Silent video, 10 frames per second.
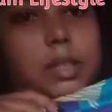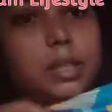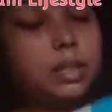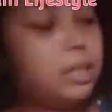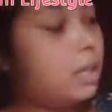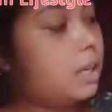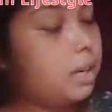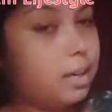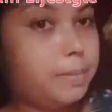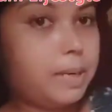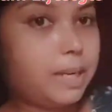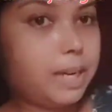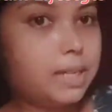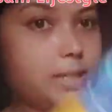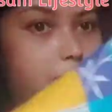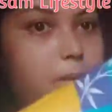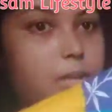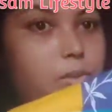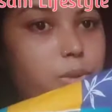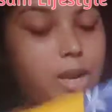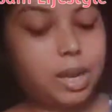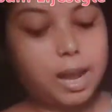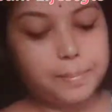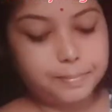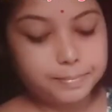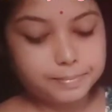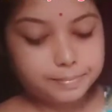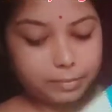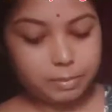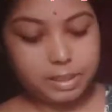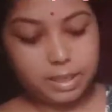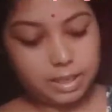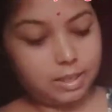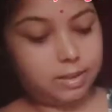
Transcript: से ठीक करना पड़ेगा इसमें थोड़ा काम भी कर,